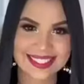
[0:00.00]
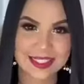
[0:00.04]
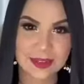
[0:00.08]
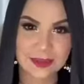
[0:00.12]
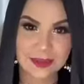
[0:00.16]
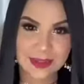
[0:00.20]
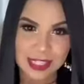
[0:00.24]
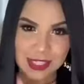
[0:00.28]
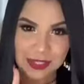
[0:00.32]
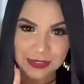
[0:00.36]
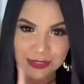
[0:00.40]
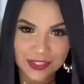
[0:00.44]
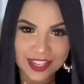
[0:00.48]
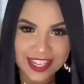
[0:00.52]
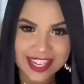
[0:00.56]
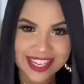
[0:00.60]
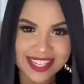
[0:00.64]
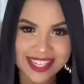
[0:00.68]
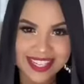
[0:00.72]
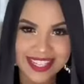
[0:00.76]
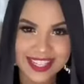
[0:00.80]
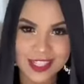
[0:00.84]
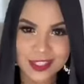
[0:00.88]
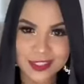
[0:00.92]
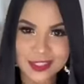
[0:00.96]
Mas foi
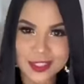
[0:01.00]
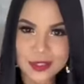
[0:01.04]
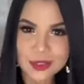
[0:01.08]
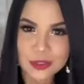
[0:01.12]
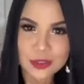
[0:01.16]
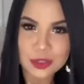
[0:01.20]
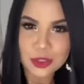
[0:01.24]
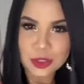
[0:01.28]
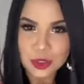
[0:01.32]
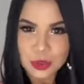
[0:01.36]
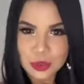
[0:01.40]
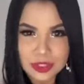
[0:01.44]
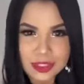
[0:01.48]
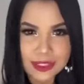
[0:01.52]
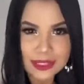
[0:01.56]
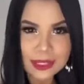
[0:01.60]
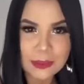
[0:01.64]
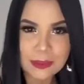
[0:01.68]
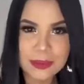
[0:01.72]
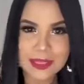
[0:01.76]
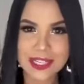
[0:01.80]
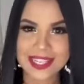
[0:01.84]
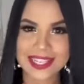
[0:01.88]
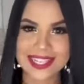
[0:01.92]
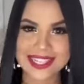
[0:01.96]
aí que eu dei um chute na
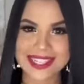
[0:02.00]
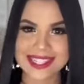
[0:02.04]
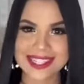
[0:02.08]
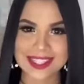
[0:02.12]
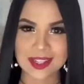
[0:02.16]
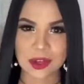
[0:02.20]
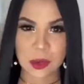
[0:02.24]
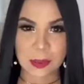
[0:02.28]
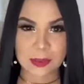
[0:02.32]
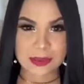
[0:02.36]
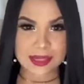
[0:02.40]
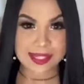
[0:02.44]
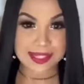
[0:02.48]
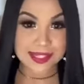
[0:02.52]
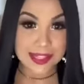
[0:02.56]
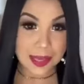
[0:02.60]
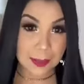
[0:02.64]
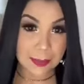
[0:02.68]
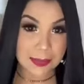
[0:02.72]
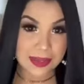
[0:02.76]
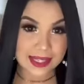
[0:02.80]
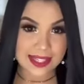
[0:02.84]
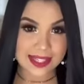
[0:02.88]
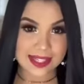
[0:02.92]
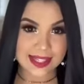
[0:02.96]
preguiça, comecei a
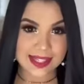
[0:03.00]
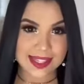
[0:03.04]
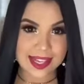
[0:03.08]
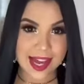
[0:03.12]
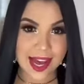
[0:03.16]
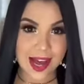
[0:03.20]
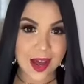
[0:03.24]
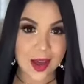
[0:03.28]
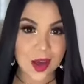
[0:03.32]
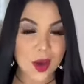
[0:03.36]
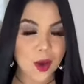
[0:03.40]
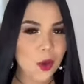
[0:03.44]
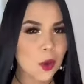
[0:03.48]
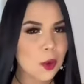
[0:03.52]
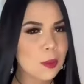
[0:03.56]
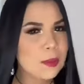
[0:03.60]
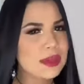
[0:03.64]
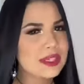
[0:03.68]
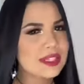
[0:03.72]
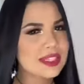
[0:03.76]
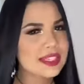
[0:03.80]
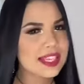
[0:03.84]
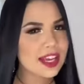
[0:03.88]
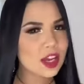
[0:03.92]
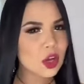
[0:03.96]
pesquisar,
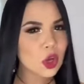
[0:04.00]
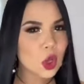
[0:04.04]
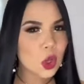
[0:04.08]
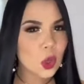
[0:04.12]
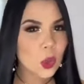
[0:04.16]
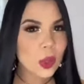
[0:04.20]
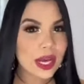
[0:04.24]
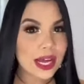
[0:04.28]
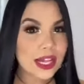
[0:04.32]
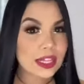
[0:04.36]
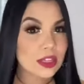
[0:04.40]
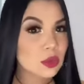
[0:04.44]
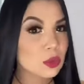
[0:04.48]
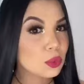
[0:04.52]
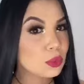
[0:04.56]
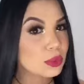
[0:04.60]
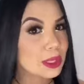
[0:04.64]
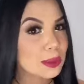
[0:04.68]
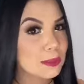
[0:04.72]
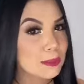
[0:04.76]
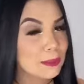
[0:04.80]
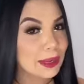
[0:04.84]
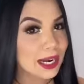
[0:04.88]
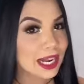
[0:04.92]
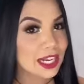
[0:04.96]
comecei a colocar tudo
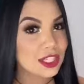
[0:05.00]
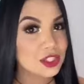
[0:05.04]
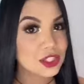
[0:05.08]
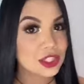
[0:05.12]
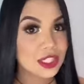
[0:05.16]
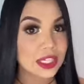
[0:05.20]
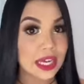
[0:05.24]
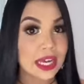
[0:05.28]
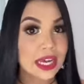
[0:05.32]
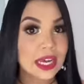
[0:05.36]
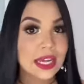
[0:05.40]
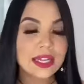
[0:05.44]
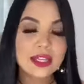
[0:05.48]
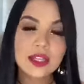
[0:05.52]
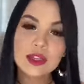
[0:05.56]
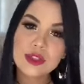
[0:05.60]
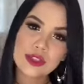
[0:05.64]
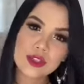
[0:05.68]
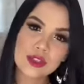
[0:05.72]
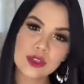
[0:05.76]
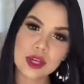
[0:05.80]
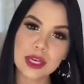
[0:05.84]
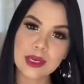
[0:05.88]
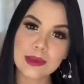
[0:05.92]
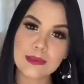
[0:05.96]
em prática, não
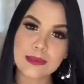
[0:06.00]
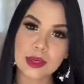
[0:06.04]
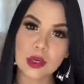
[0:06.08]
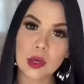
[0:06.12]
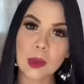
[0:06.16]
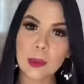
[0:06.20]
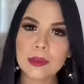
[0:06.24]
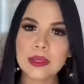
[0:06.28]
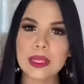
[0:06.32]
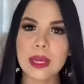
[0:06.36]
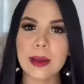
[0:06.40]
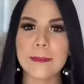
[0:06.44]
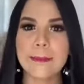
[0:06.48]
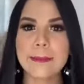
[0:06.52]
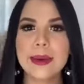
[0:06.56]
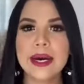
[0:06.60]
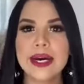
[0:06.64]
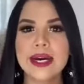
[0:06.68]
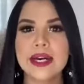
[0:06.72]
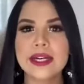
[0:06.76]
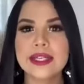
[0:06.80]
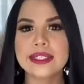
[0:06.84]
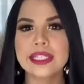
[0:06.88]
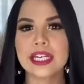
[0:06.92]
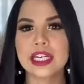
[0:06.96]
só em mim, como na
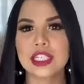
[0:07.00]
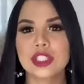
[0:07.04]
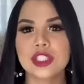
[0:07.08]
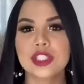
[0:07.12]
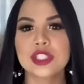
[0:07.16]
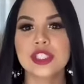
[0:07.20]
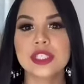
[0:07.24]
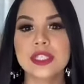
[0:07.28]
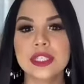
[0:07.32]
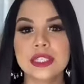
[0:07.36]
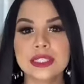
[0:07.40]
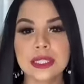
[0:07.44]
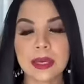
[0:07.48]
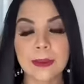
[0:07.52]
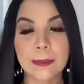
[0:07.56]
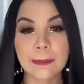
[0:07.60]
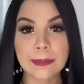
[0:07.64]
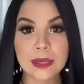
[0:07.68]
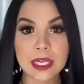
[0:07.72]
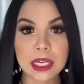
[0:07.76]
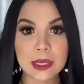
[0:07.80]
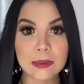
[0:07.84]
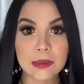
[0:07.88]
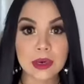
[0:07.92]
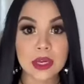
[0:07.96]
mãe, na tia, na
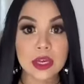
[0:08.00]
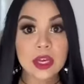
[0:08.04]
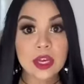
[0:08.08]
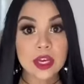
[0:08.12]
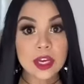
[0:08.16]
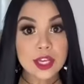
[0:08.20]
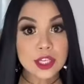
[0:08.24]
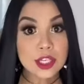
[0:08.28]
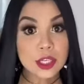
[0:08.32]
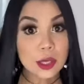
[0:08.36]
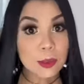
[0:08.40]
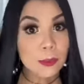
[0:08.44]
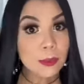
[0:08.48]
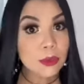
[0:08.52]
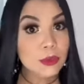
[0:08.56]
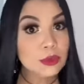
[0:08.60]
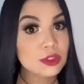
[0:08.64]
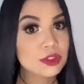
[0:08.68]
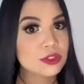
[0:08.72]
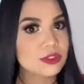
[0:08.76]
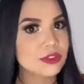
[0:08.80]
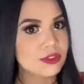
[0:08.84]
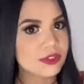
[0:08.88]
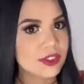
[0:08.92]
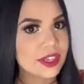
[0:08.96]
prima, e eu
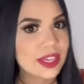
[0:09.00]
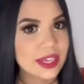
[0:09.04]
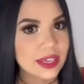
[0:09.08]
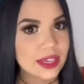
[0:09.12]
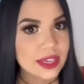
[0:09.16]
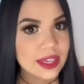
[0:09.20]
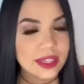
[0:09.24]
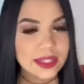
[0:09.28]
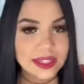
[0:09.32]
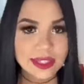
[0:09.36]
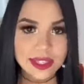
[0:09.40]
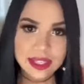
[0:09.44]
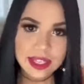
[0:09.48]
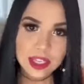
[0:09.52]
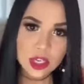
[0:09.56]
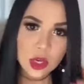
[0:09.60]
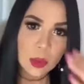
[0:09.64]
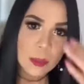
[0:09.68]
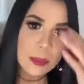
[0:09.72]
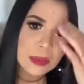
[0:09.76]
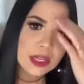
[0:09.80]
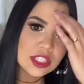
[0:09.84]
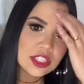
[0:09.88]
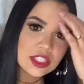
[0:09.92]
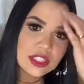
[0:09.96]
pude ver que
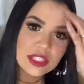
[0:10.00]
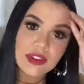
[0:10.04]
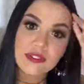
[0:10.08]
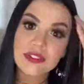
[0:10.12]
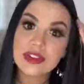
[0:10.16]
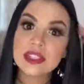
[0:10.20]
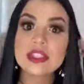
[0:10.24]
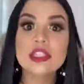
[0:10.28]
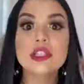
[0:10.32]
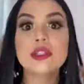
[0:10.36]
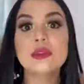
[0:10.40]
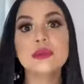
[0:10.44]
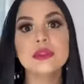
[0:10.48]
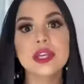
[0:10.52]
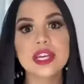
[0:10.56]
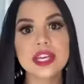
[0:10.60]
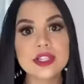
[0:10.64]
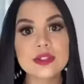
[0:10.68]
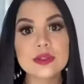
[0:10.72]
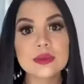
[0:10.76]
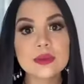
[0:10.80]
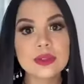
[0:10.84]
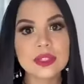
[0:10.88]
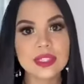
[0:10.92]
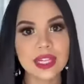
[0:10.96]
realmente estava dando
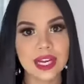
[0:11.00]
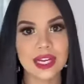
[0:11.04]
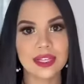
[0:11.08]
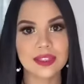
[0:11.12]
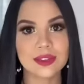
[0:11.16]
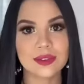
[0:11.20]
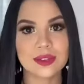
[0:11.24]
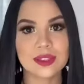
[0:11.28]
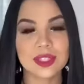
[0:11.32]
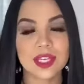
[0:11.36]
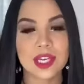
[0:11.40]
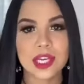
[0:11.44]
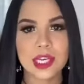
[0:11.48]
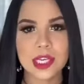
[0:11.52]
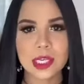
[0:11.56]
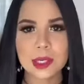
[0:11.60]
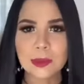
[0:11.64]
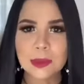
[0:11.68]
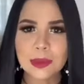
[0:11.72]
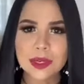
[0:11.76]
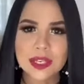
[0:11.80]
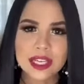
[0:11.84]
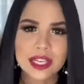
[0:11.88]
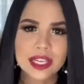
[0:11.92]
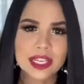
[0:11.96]
resultados. E
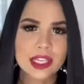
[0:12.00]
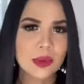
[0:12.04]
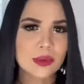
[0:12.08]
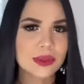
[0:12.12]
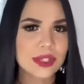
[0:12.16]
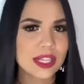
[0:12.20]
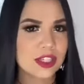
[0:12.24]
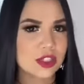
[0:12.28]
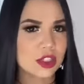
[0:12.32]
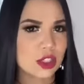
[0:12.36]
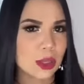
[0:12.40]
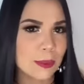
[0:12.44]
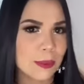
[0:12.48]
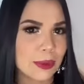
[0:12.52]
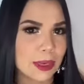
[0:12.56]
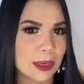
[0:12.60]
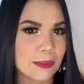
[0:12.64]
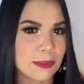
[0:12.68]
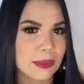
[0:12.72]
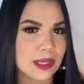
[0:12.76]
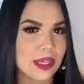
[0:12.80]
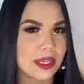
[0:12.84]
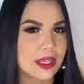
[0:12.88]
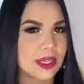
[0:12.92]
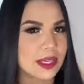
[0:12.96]
por que não dar só para
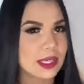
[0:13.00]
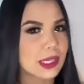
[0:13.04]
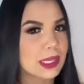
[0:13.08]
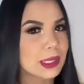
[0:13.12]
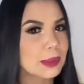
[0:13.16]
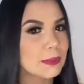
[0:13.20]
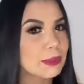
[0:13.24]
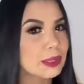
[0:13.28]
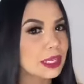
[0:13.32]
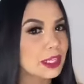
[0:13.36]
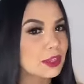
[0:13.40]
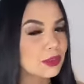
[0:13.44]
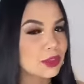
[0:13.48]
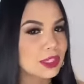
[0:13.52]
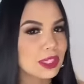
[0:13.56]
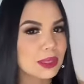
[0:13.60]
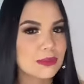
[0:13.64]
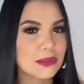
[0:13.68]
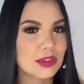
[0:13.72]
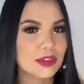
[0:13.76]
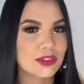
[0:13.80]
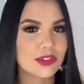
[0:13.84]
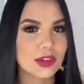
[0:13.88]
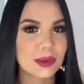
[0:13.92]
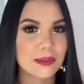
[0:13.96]
mim e para toda a
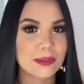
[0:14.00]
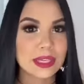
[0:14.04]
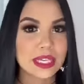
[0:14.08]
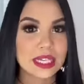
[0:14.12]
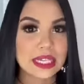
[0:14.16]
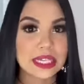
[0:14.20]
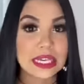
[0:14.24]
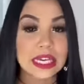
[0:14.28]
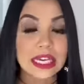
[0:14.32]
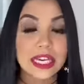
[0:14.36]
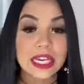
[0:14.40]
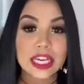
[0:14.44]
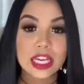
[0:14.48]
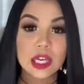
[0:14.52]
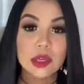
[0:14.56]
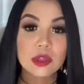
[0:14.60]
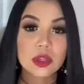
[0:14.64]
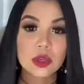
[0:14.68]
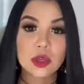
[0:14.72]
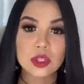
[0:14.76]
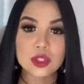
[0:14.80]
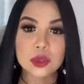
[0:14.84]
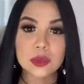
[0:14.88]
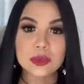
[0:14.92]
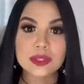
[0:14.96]
minha família? Eu
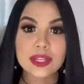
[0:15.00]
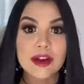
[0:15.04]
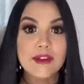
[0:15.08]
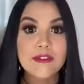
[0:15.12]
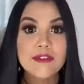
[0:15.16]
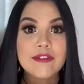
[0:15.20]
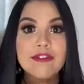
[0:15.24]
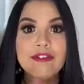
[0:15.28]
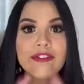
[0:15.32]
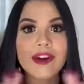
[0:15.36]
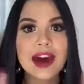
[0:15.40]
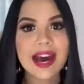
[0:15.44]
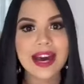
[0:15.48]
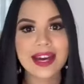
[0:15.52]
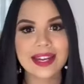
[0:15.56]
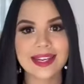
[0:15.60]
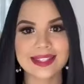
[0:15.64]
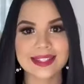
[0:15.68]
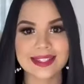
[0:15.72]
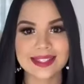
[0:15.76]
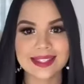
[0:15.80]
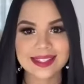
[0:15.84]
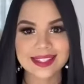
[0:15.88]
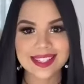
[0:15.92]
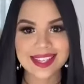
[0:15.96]
não ajudar
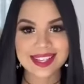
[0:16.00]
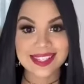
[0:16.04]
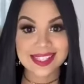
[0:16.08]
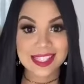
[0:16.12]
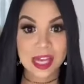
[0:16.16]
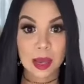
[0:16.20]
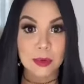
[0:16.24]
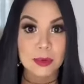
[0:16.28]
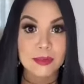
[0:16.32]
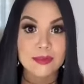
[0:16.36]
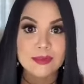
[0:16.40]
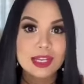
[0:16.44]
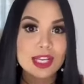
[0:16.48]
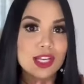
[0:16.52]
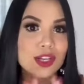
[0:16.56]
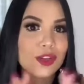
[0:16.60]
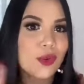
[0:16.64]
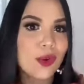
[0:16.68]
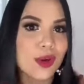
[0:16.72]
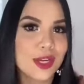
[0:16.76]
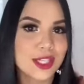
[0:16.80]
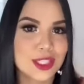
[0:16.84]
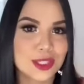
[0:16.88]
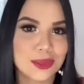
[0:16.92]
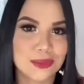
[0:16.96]
várias, quem sabe
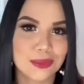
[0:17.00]
milhões de